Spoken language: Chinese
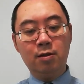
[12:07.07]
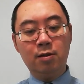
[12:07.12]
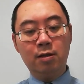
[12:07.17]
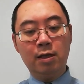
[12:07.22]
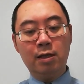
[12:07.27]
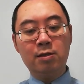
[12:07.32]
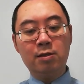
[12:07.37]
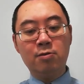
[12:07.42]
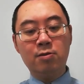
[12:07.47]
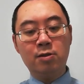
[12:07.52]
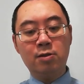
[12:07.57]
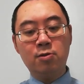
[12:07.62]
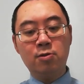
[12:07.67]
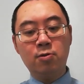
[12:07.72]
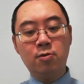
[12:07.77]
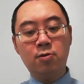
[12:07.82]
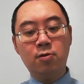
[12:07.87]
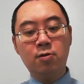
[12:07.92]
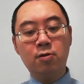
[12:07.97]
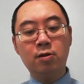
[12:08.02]
也就是
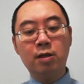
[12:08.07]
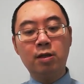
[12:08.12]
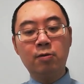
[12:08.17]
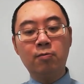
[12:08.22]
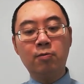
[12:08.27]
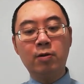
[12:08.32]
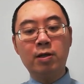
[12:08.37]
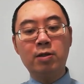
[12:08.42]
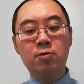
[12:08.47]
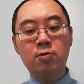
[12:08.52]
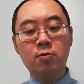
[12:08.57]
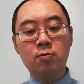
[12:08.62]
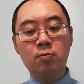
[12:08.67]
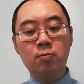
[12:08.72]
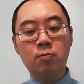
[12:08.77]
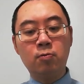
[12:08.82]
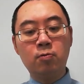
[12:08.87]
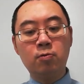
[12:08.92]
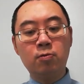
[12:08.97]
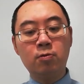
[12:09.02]
说，你为
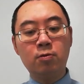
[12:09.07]
主